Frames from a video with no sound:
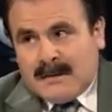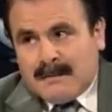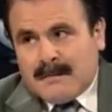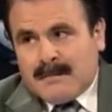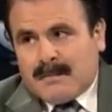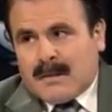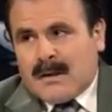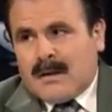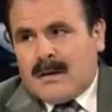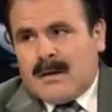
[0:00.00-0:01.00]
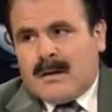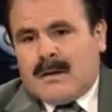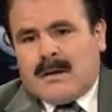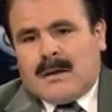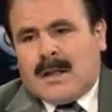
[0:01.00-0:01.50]
Ya
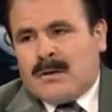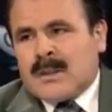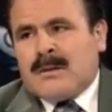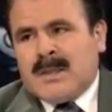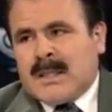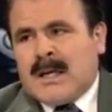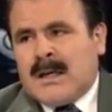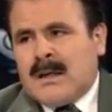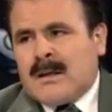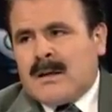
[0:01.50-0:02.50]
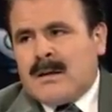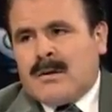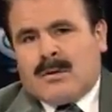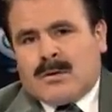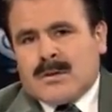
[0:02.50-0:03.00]
y la otra mitad
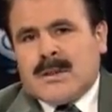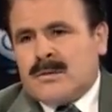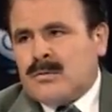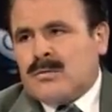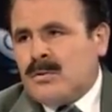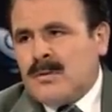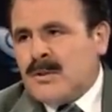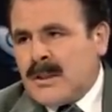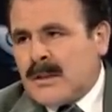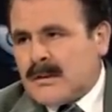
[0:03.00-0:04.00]
lo goce sus últimos días.